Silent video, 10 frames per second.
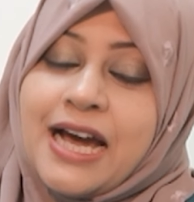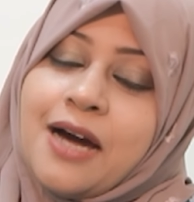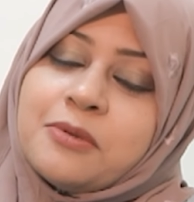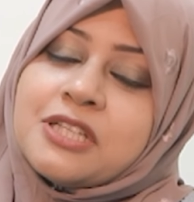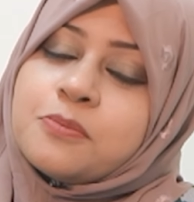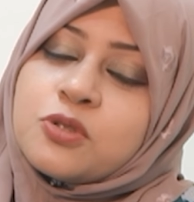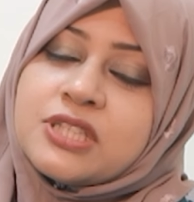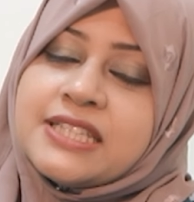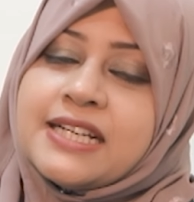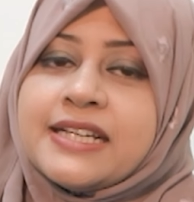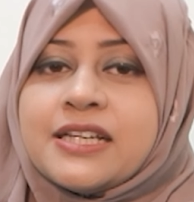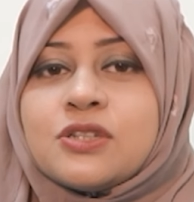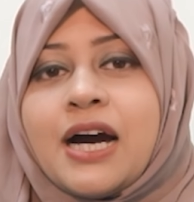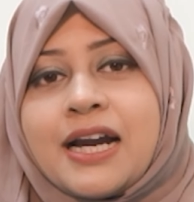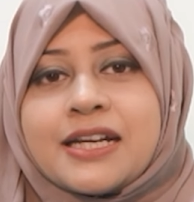আমাদের প্রতিদিন একটু
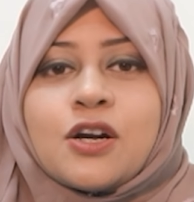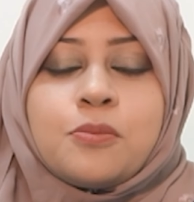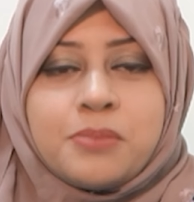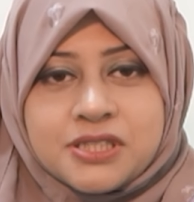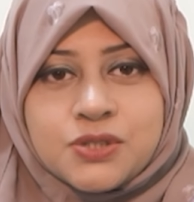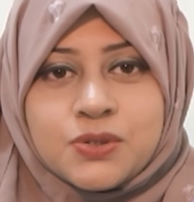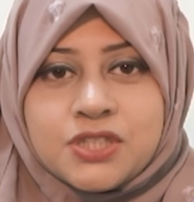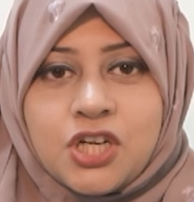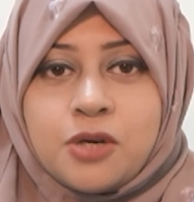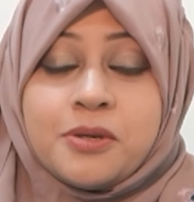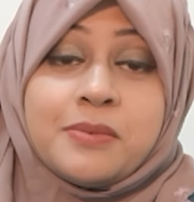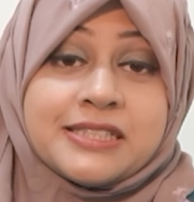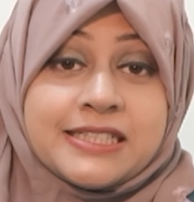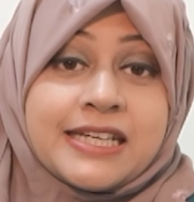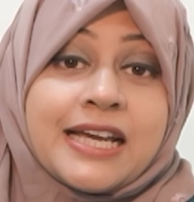হাঁটার অভ্যাস করতে হবে বা
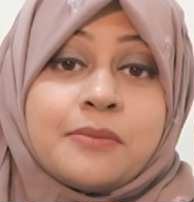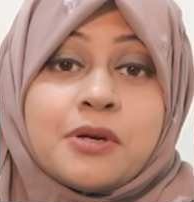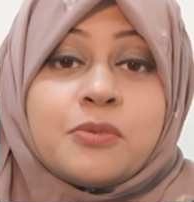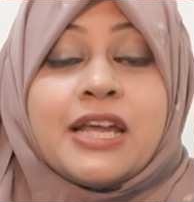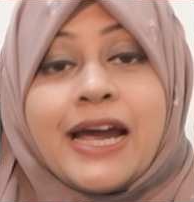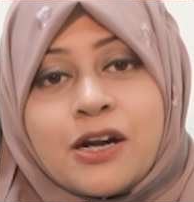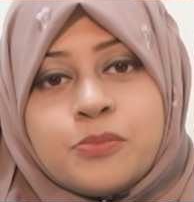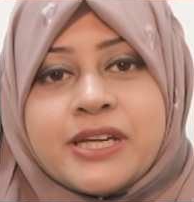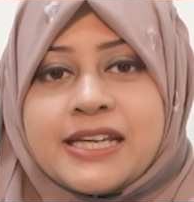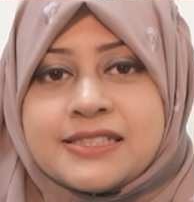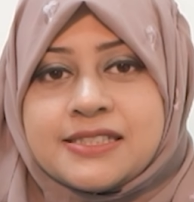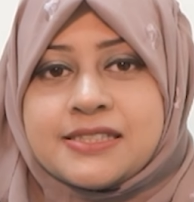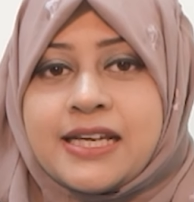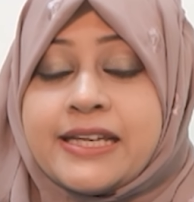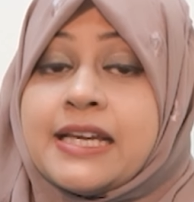যেটাকে আমরা বলি অ্যারোবিক
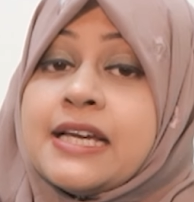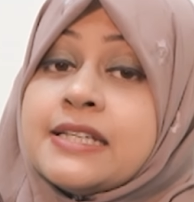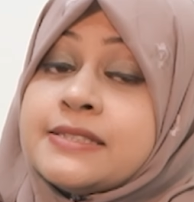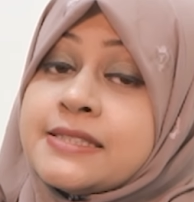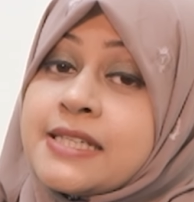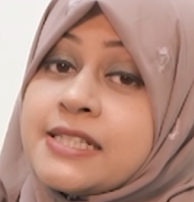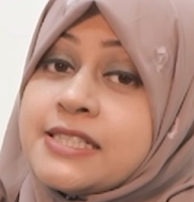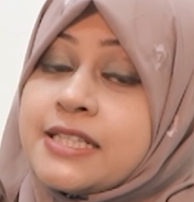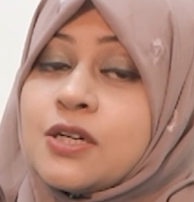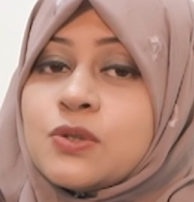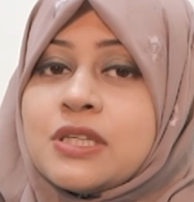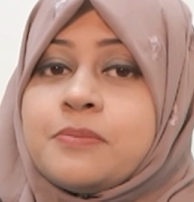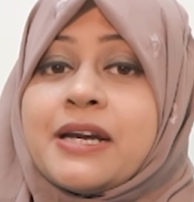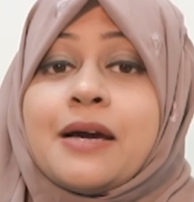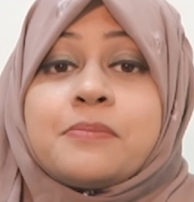এক্সারসাইজ সেটা হতে
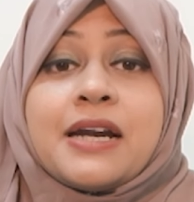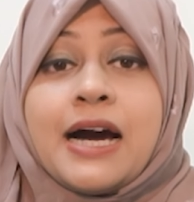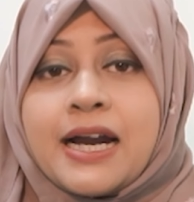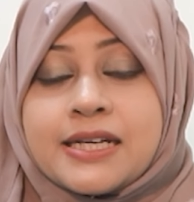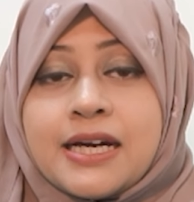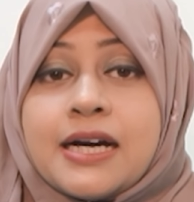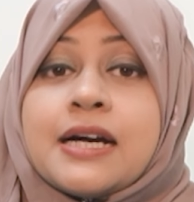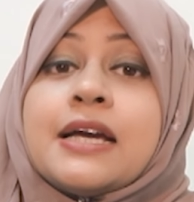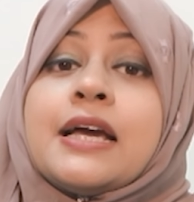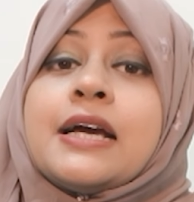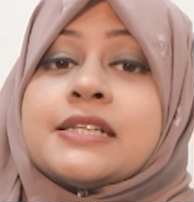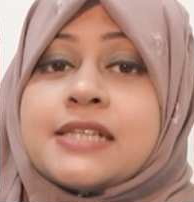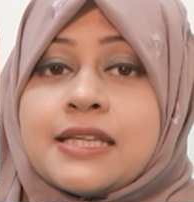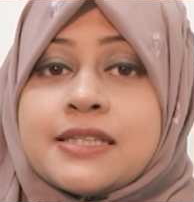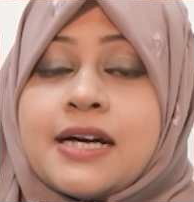পারে আপনার হাঁটা
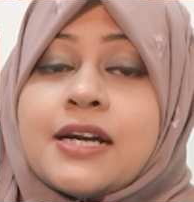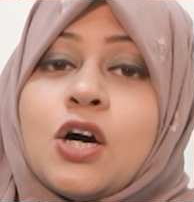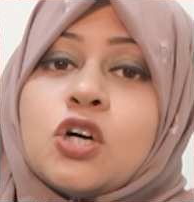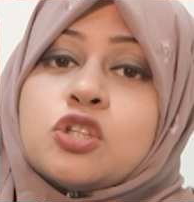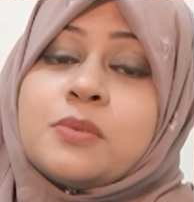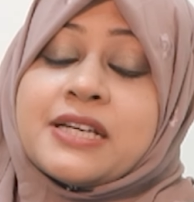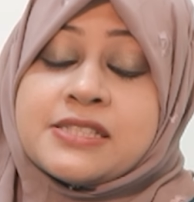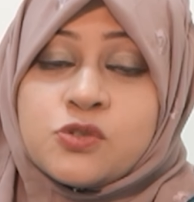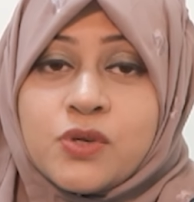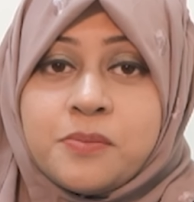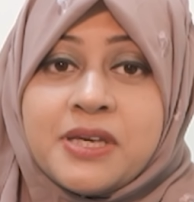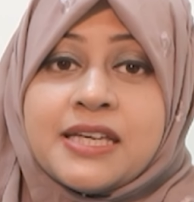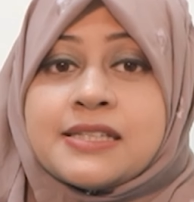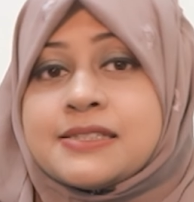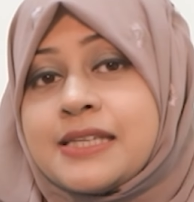সাঁতার অথবা সুইমিং
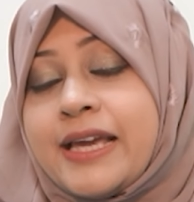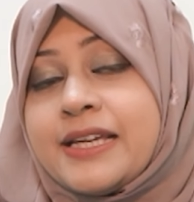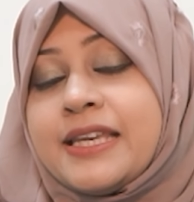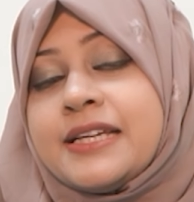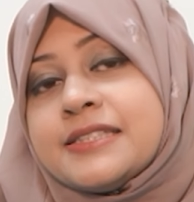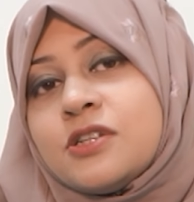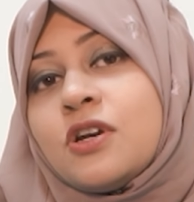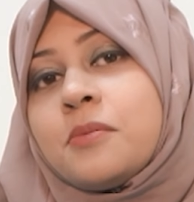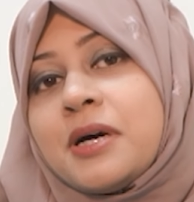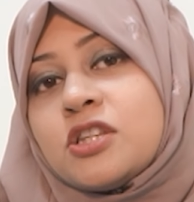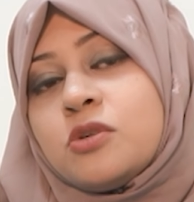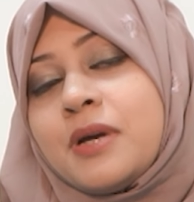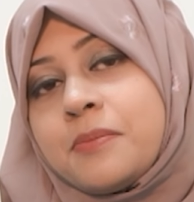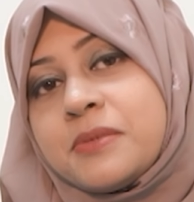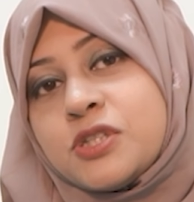সাইক্লিং যেগুলোর মাধ্যমে
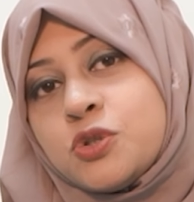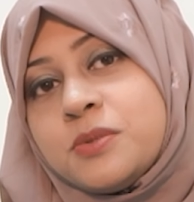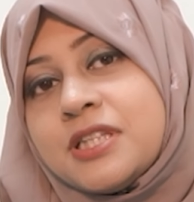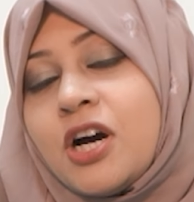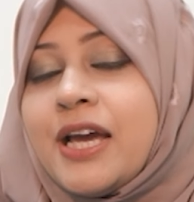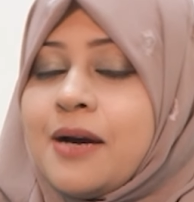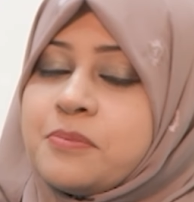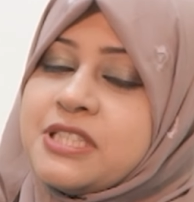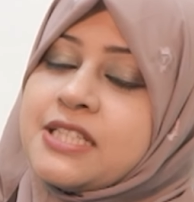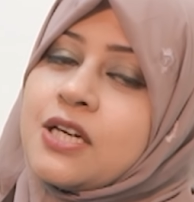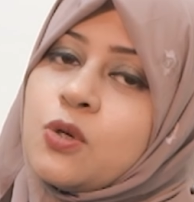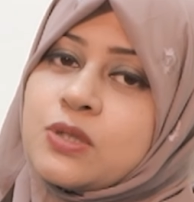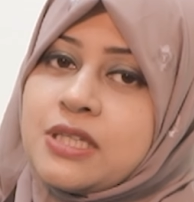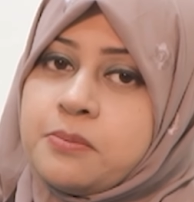আপনার সুবিধা হয় আপনি সেটা করতে